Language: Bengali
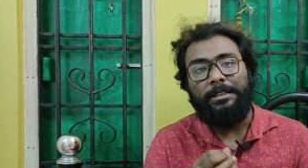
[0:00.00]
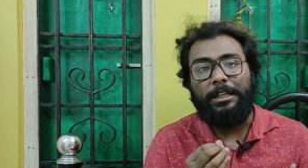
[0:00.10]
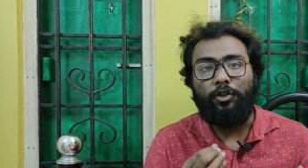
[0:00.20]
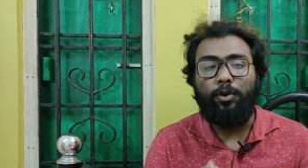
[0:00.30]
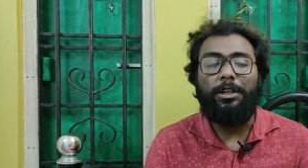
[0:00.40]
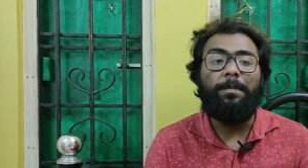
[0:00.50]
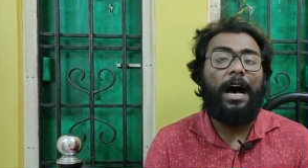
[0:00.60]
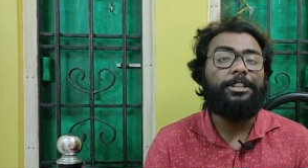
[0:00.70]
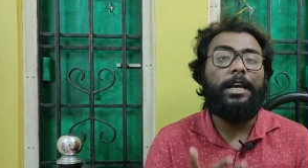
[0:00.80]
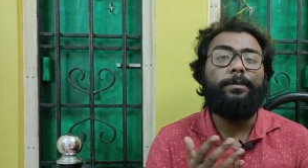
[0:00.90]
যেটা সত্যি
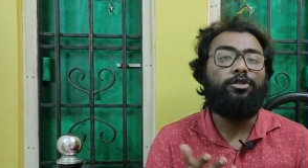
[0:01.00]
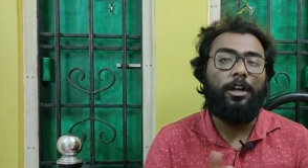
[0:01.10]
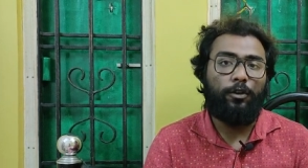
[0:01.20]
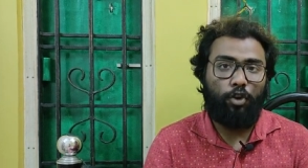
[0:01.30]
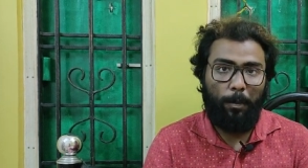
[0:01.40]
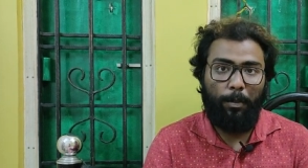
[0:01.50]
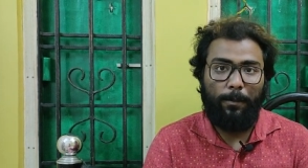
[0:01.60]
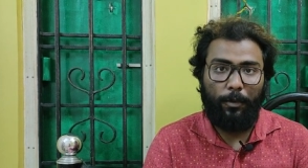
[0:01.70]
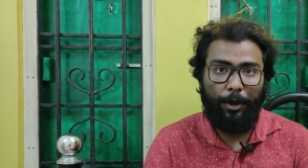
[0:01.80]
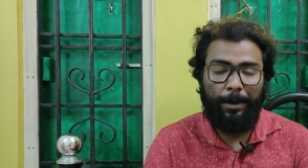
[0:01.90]
ভাষায় বোঝানো
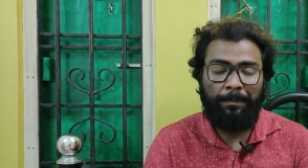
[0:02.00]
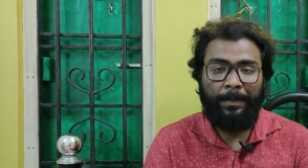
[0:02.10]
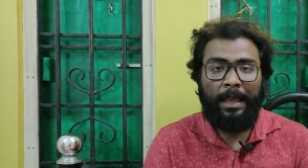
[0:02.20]
সম্ভব নয়